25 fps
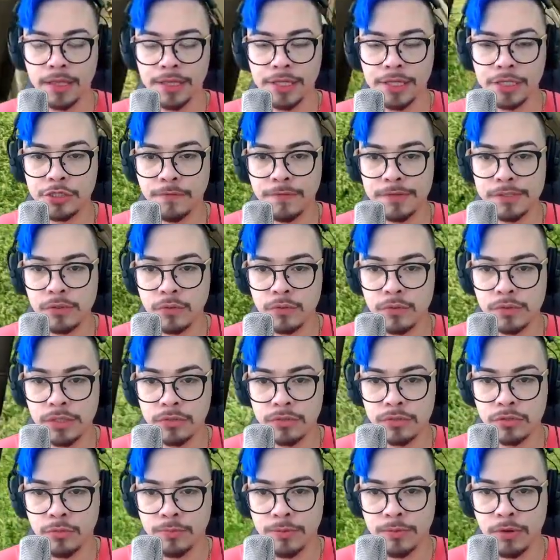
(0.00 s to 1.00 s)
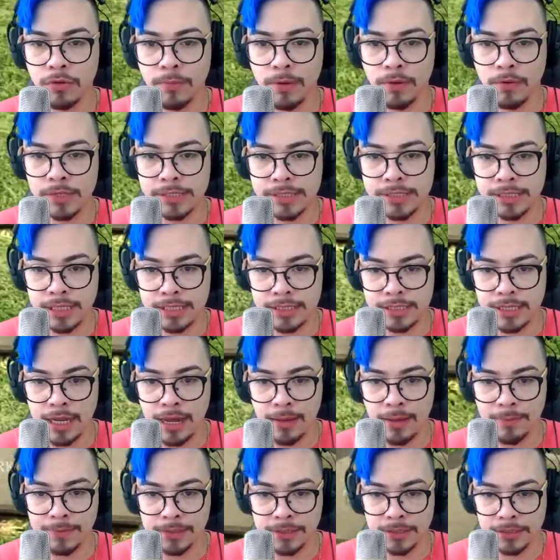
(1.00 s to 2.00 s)
Deixa eu ver se eu consigo descobrir alguma coisa nas
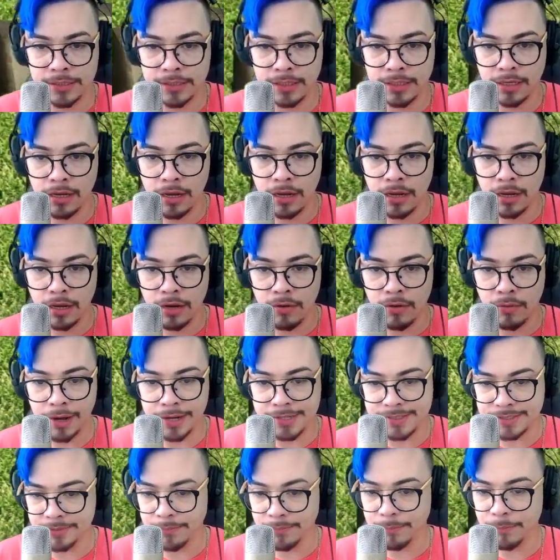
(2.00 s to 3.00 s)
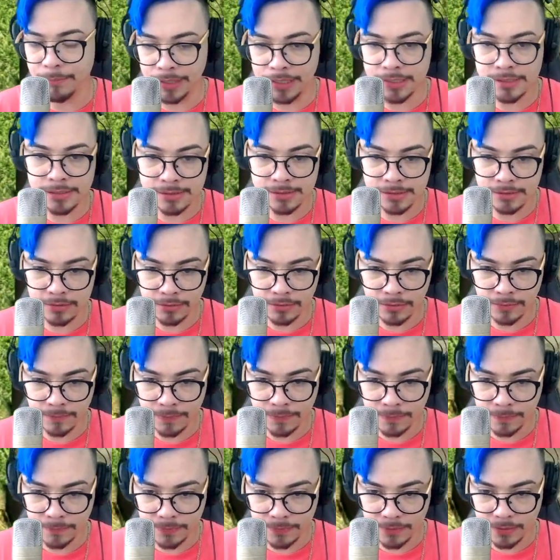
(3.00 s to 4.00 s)
lápides. Rest in peace.
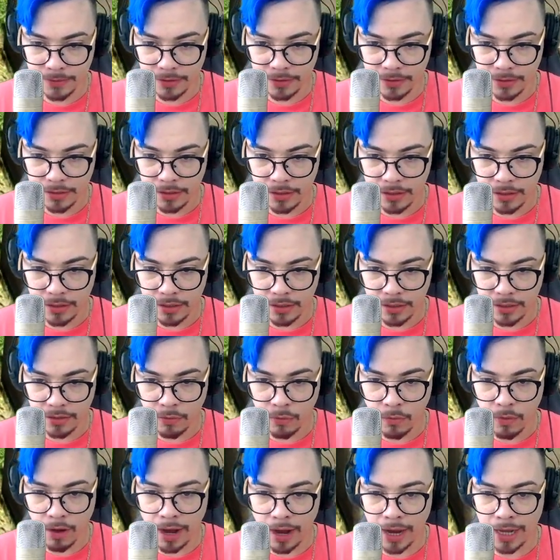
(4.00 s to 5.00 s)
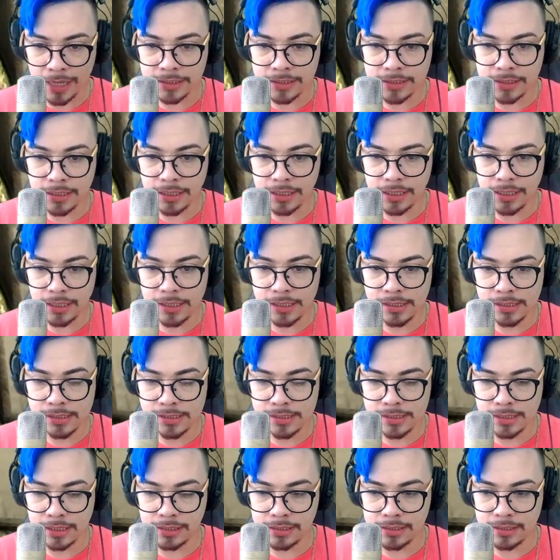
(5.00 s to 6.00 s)
Quite
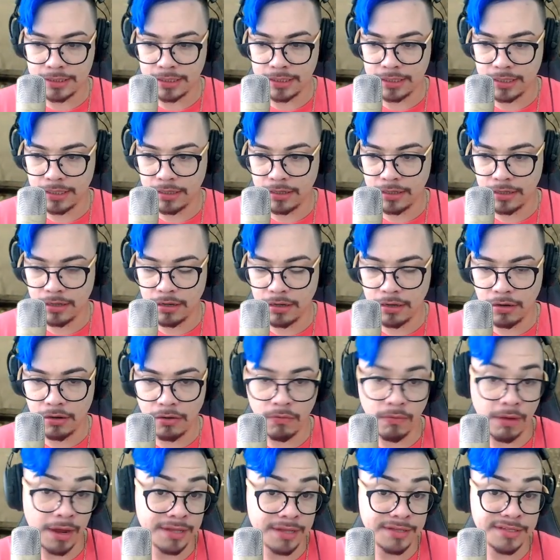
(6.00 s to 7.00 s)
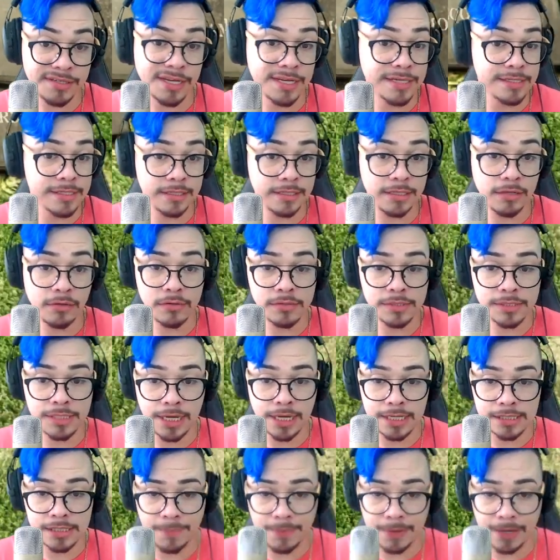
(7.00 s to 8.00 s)
isn't. Quite isn't, eu não sei
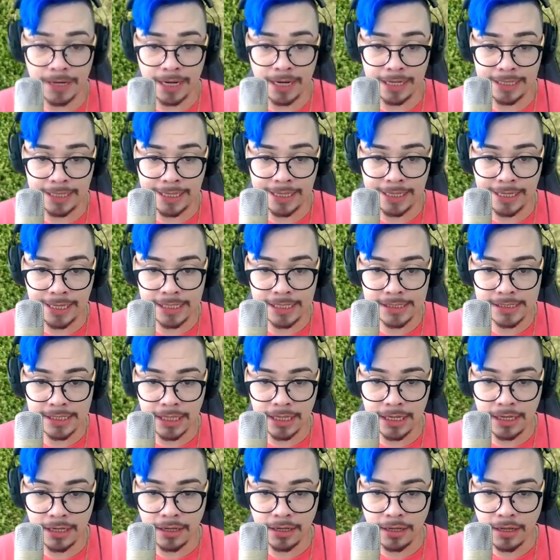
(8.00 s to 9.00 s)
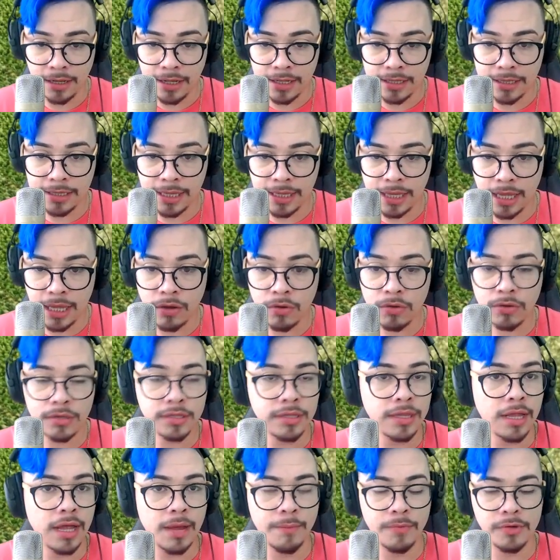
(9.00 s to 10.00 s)
essa parada em inglês, galera. Te
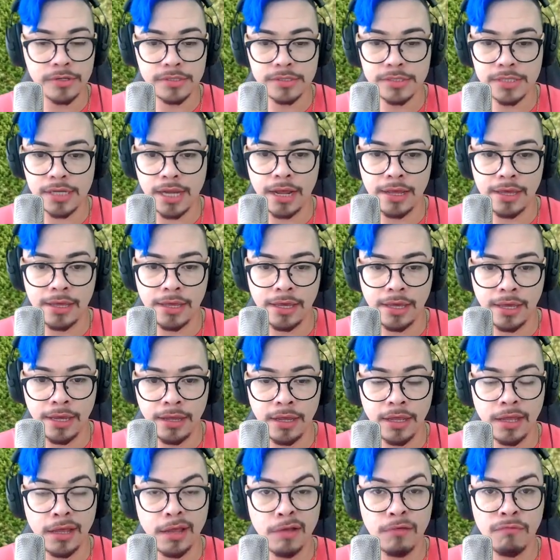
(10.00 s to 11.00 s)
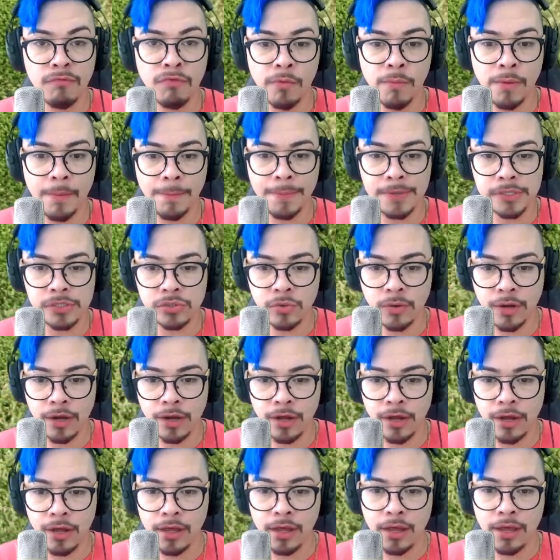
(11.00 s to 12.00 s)
recordamos, aqui foi uma
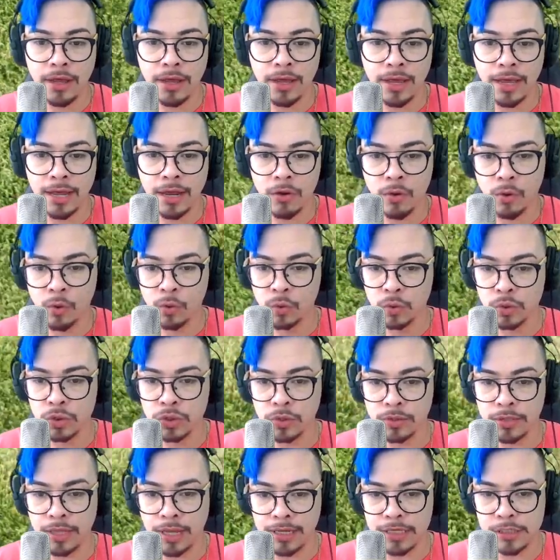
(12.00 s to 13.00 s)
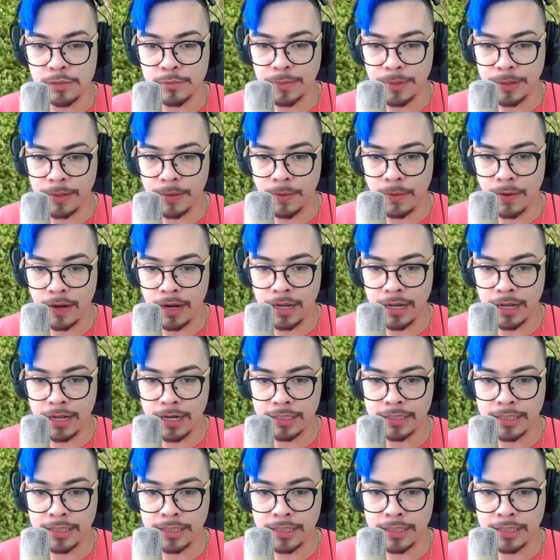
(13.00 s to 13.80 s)
pessoa é, com um sotaque espanhol, galera.